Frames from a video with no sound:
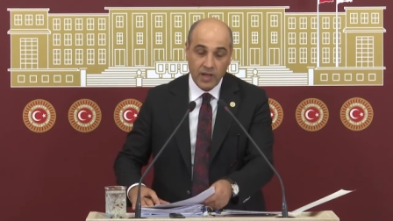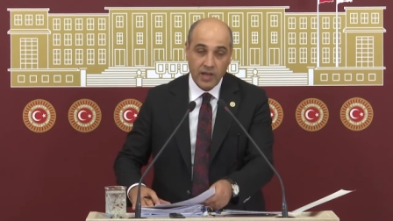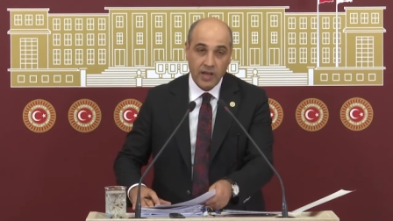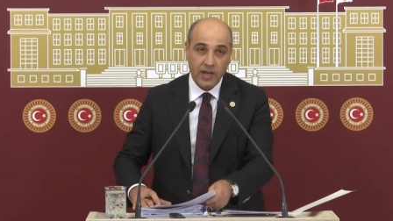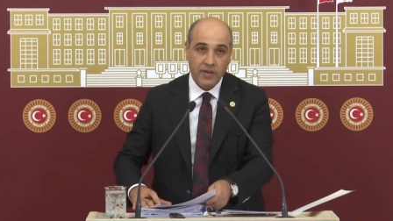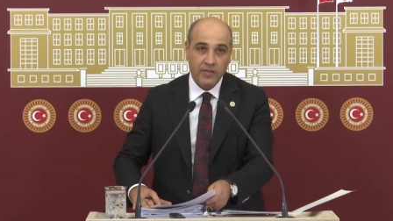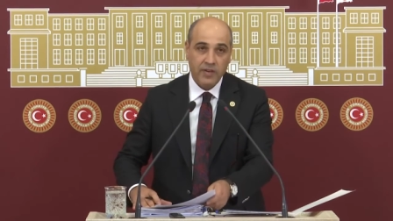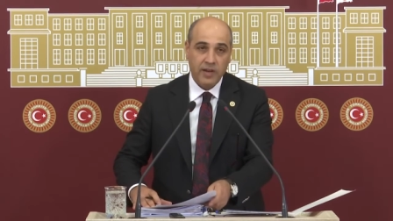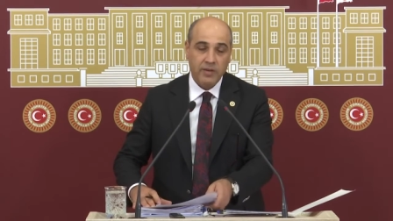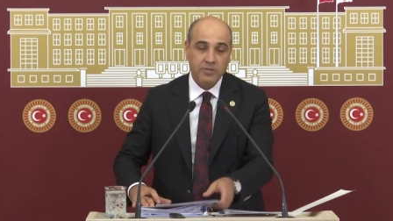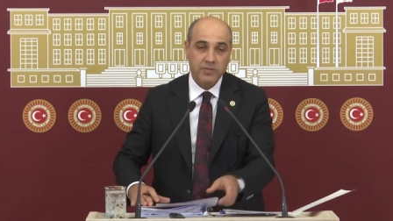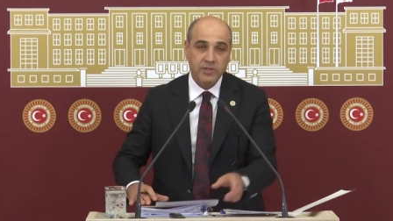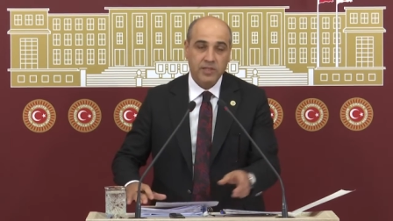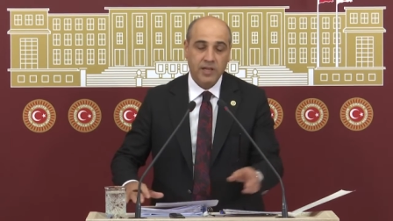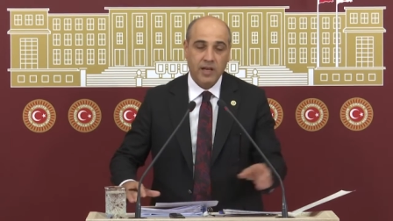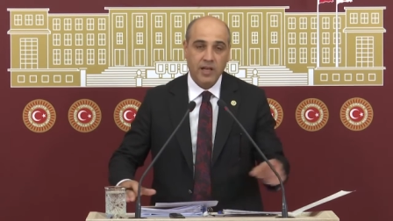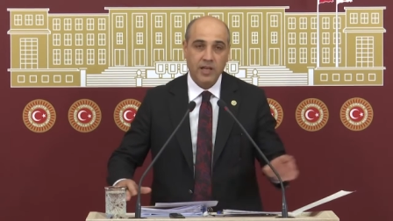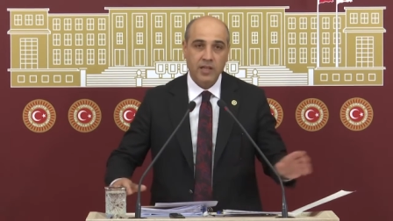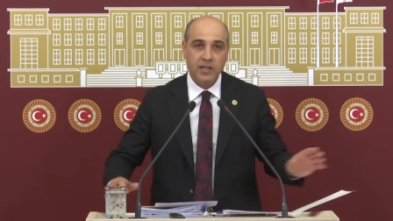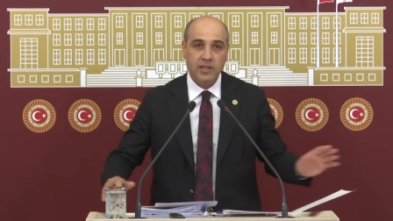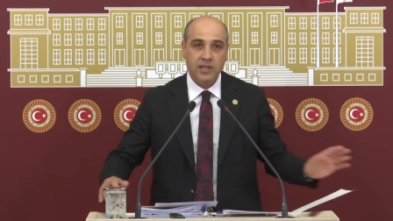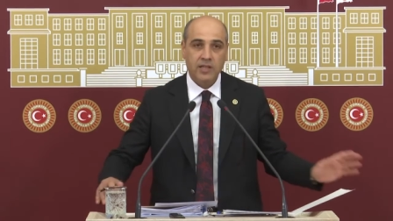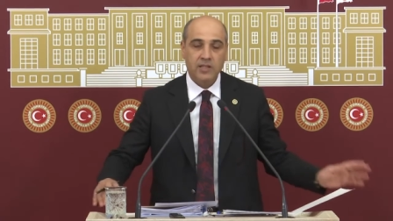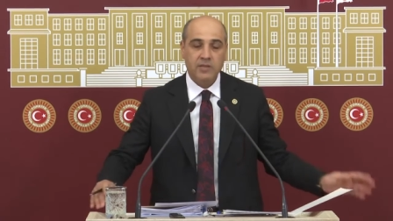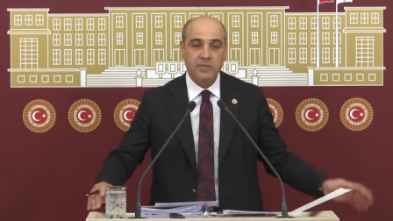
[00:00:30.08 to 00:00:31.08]
Efendim
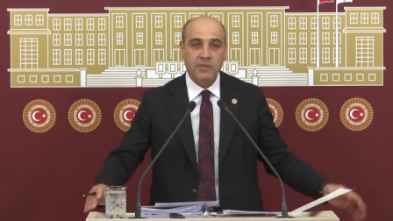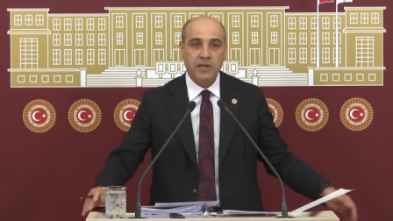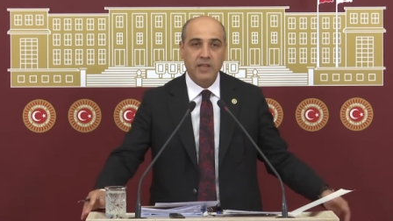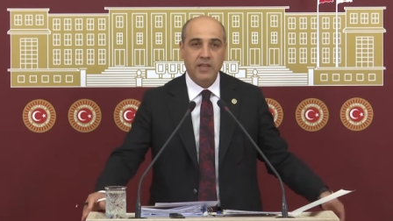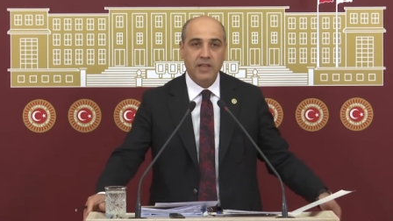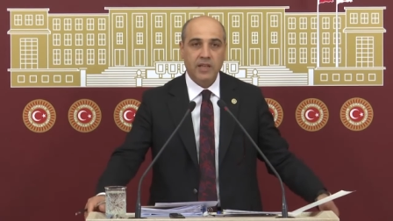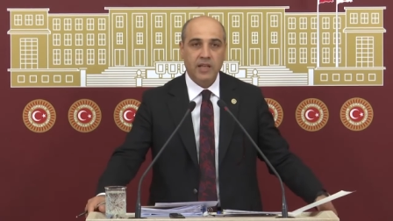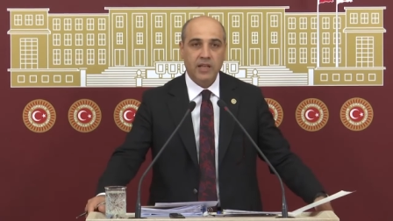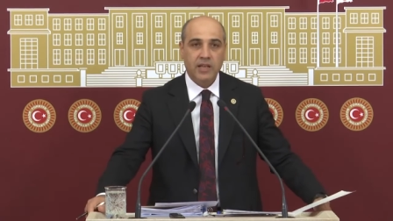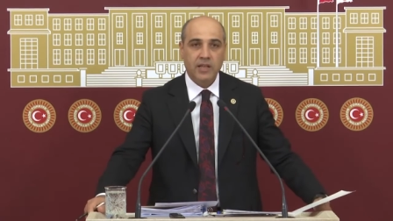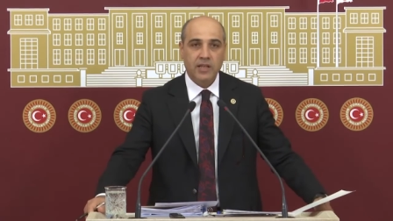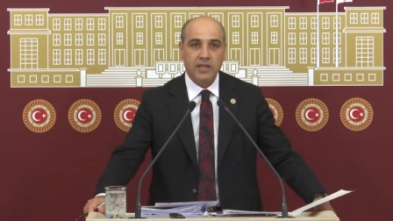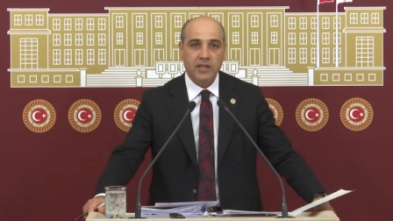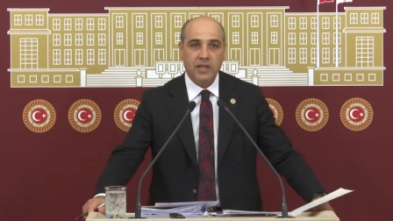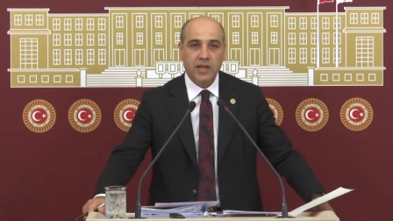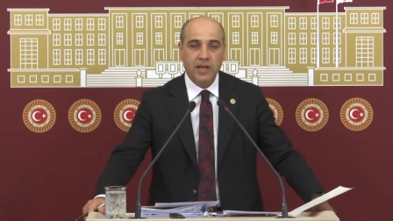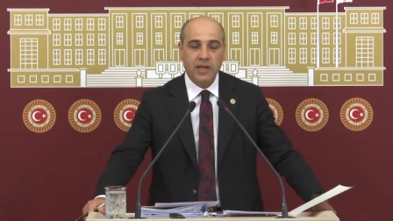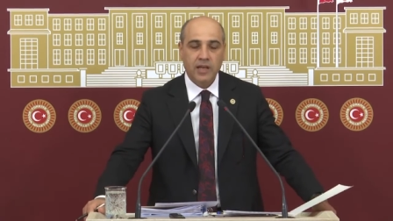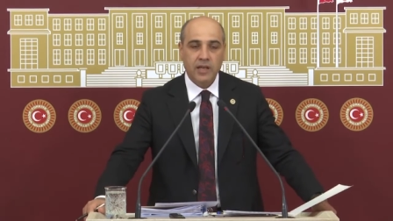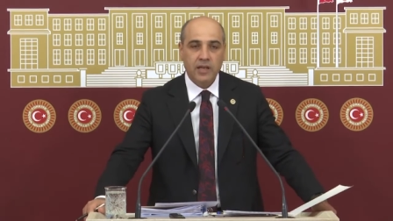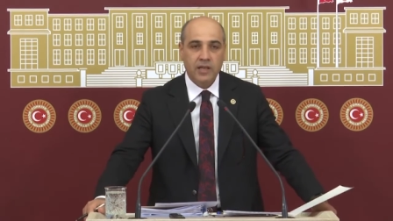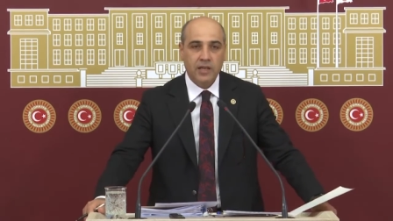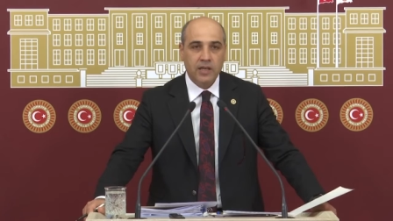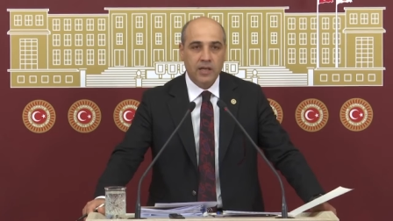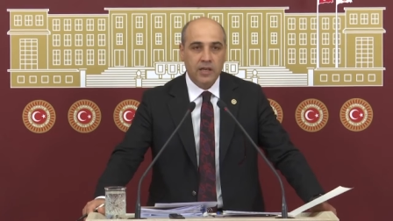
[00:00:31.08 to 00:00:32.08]
sağlık
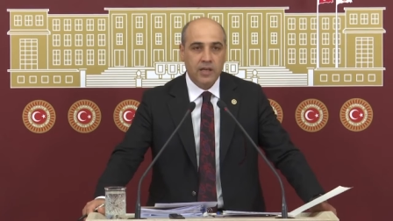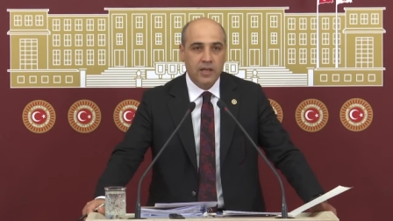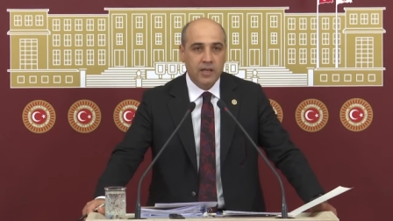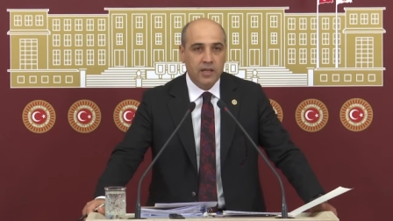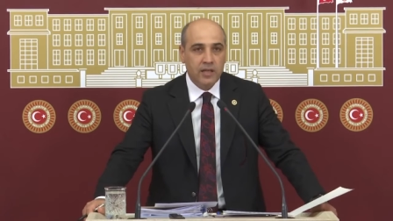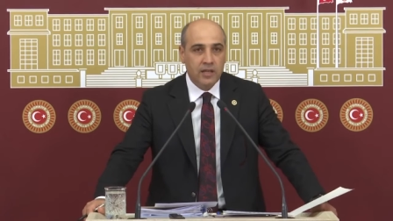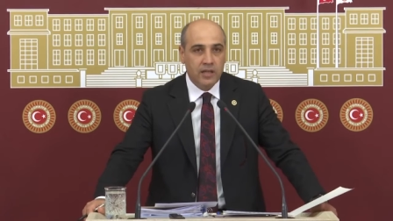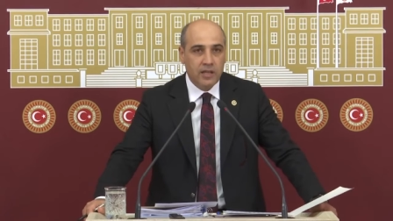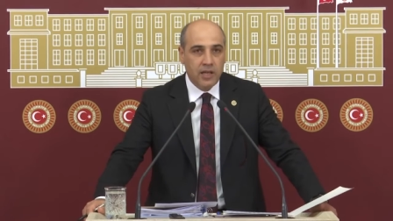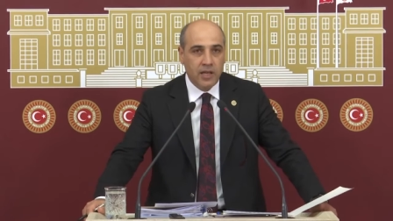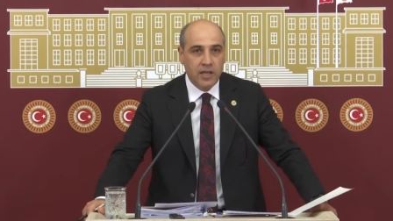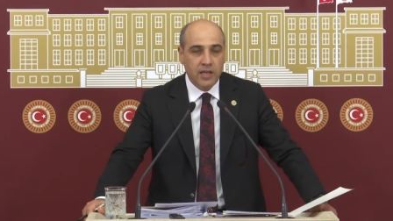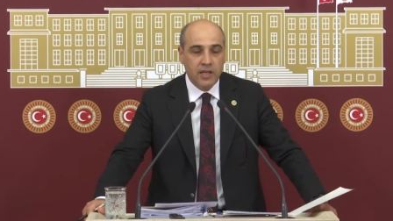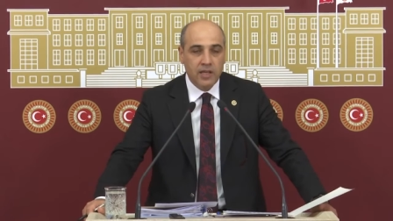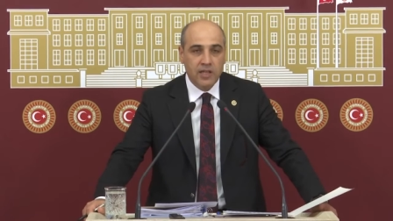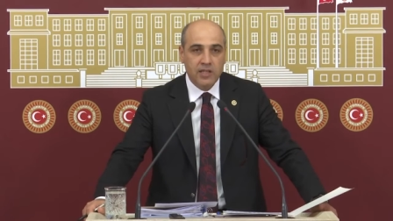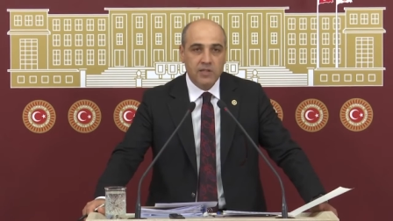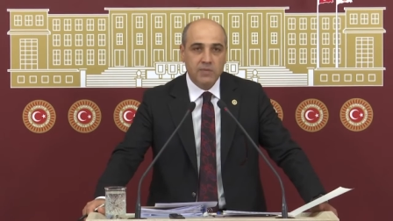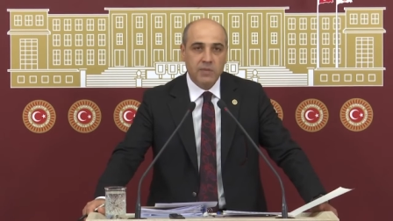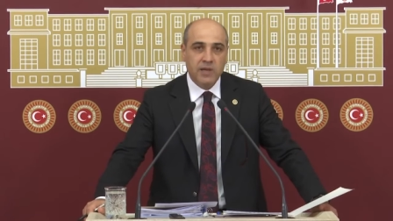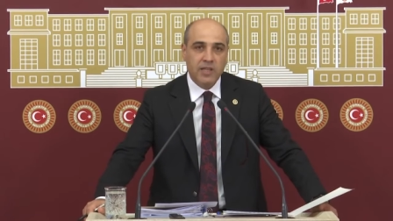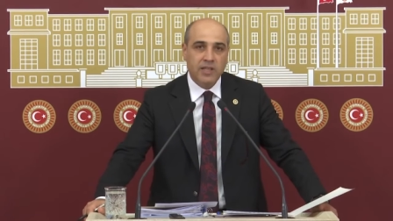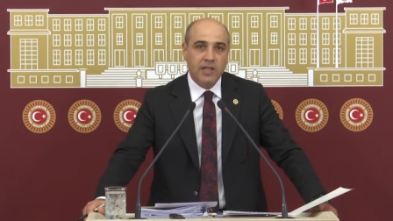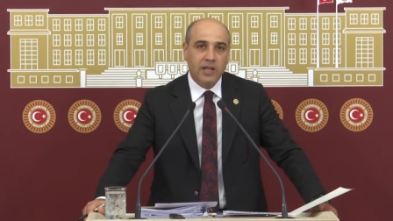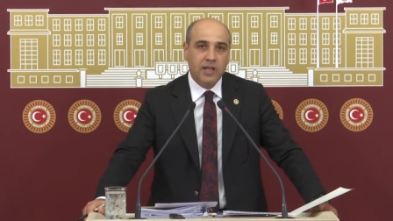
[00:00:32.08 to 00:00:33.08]
hizmetlerinde ne
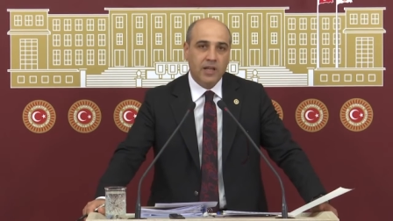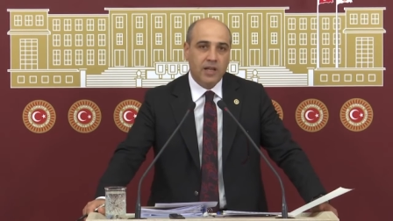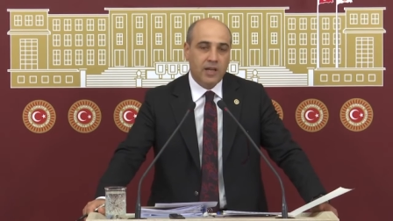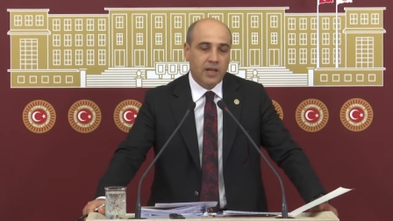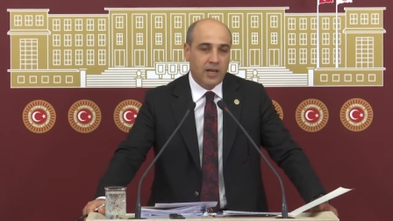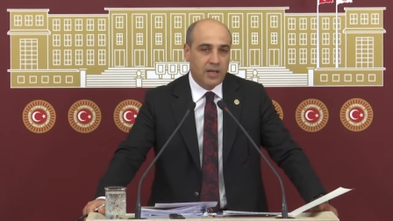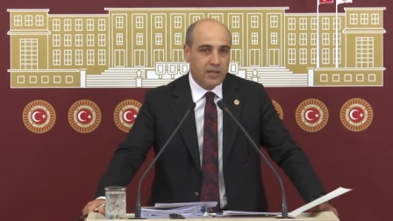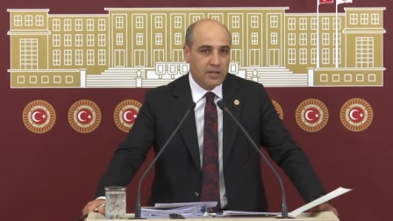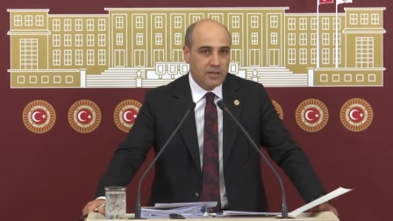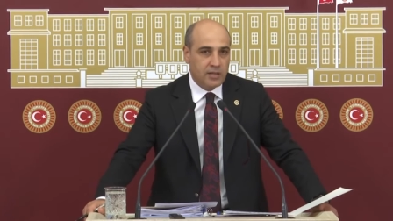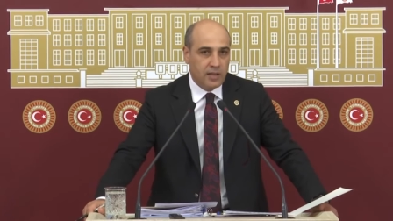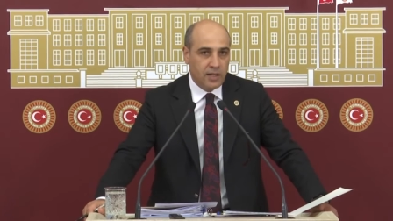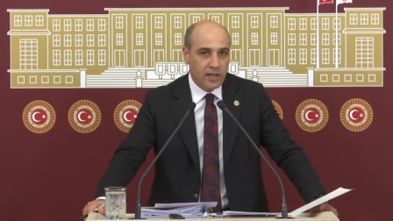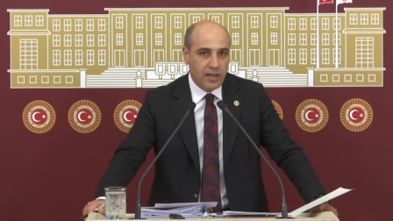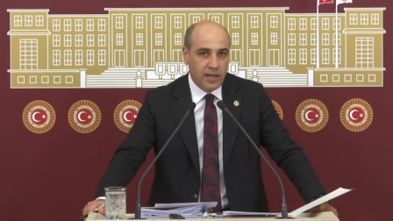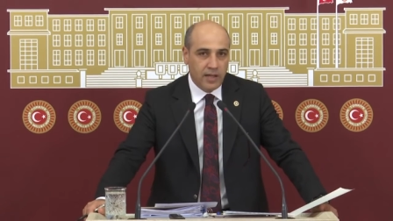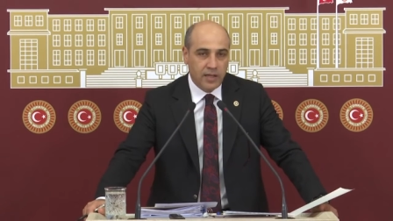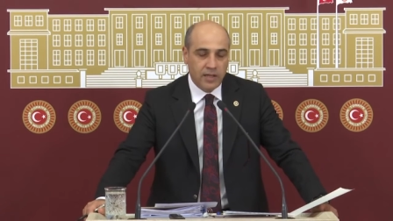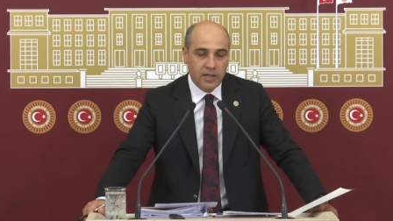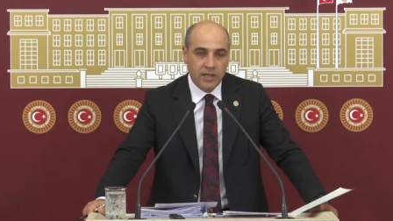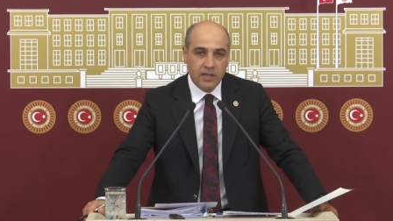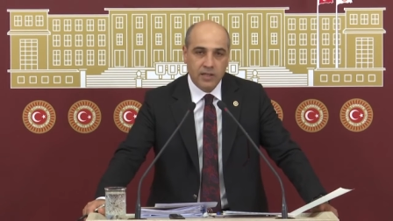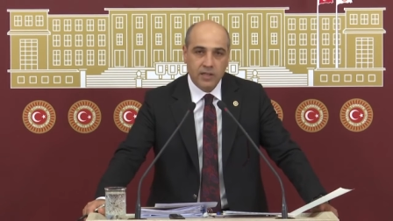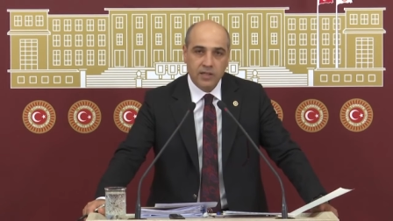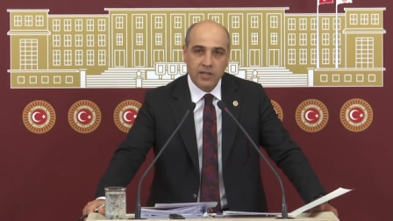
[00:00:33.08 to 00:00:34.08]
hizmet alan hastalar